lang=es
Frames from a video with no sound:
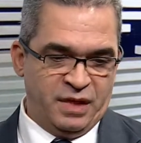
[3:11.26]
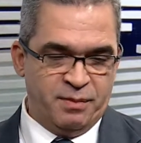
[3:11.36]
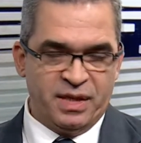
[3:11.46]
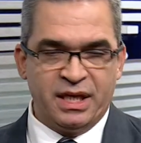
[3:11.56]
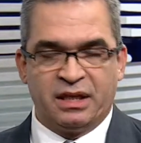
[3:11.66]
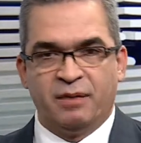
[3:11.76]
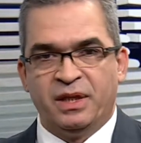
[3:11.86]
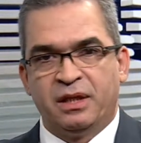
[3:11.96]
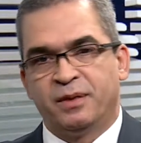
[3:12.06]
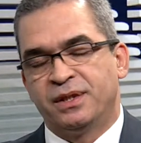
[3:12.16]

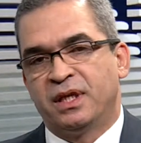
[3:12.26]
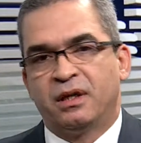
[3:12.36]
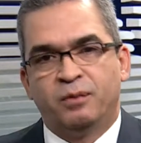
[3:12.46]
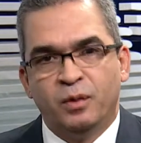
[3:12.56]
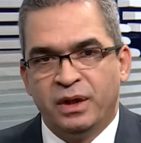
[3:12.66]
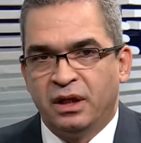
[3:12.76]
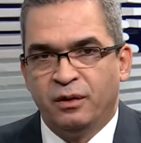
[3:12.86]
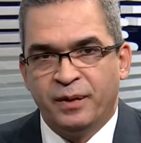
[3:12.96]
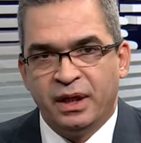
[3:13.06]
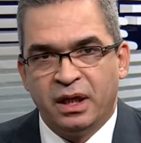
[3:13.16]
inmediatamente pensé en República
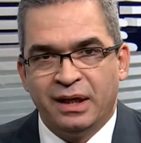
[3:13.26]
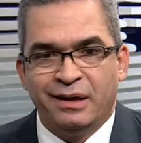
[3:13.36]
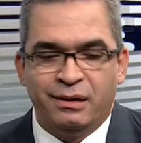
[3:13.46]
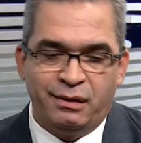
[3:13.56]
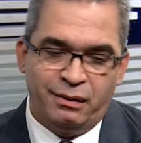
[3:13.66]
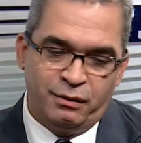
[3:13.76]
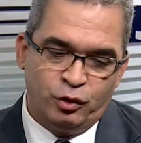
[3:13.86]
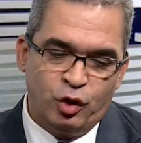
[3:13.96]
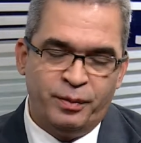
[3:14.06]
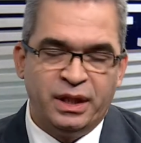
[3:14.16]
Dominicana
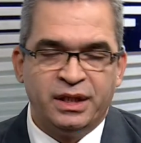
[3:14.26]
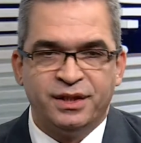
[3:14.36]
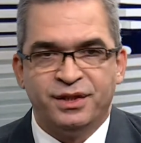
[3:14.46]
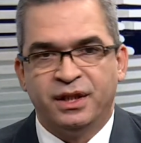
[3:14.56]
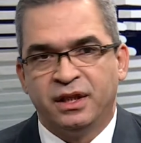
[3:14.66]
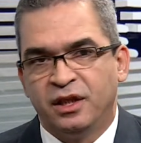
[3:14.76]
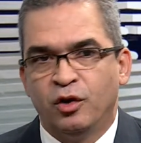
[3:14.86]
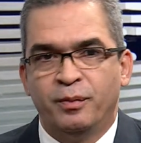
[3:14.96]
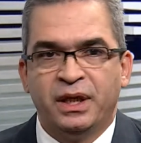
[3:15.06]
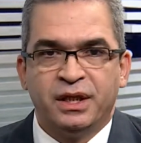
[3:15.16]
2017,
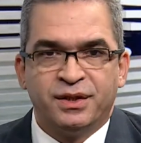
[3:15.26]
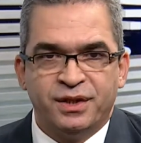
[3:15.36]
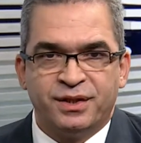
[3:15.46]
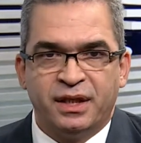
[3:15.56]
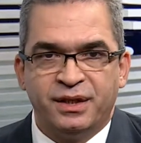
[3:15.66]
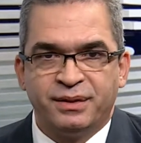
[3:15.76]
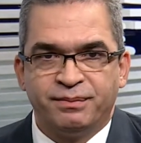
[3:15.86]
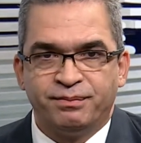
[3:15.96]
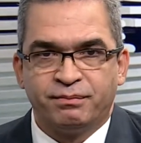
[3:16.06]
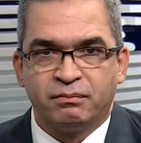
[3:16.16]
2016.
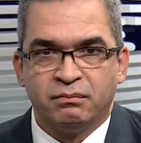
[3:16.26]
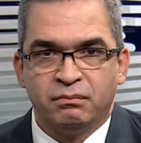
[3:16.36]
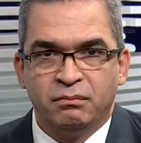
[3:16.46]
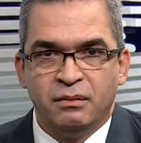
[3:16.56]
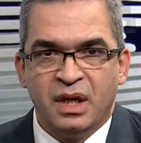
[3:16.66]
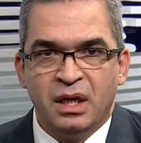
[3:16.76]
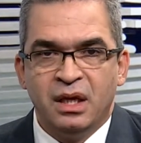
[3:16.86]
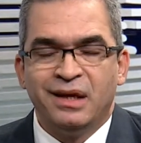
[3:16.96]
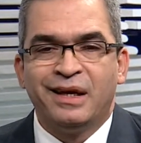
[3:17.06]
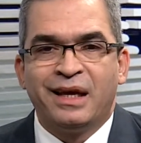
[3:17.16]

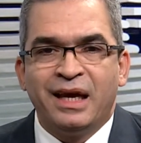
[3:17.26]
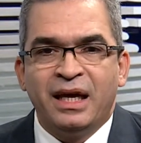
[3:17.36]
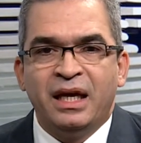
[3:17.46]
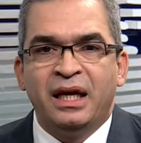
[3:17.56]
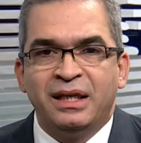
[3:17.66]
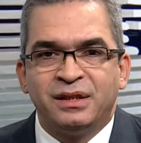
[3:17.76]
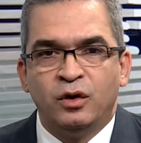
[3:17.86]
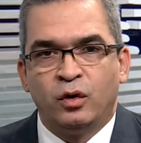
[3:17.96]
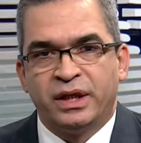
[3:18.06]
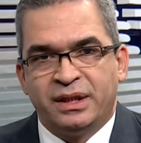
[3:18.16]
¿Qué es
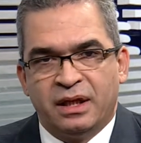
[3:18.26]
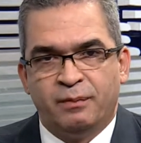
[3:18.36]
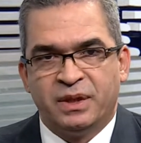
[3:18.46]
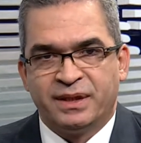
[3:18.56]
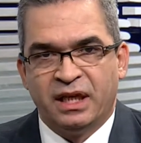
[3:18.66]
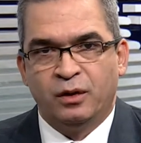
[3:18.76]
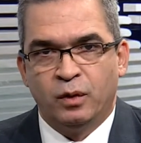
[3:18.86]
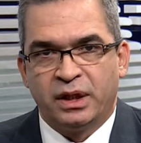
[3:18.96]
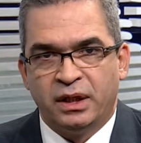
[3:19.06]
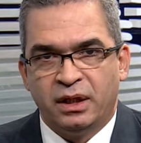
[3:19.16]
lo que está pasando
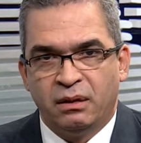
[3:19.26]
aquí?